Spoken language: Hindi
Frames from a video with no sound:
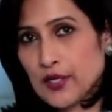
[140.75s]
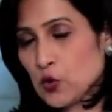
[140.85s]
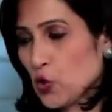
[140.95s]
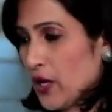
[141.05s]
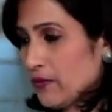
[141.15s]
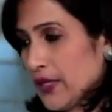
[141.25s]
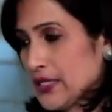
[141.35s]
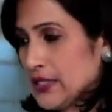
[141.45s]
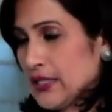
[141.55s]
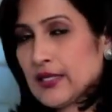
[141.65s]
इनको हम
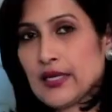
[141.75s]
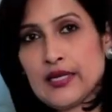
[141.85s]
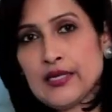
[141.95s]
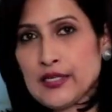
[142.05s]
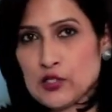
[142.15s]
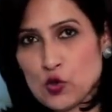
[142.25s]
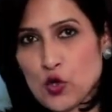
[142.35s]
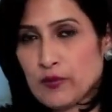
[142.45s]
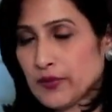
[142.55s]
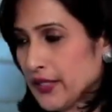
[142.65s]
कंसिडर करेंगे
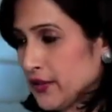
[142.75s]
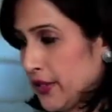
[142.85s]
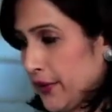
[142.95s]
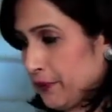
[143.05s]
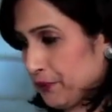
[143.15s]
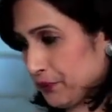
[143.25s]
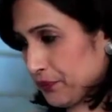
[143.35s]
इसको हम देखते हैं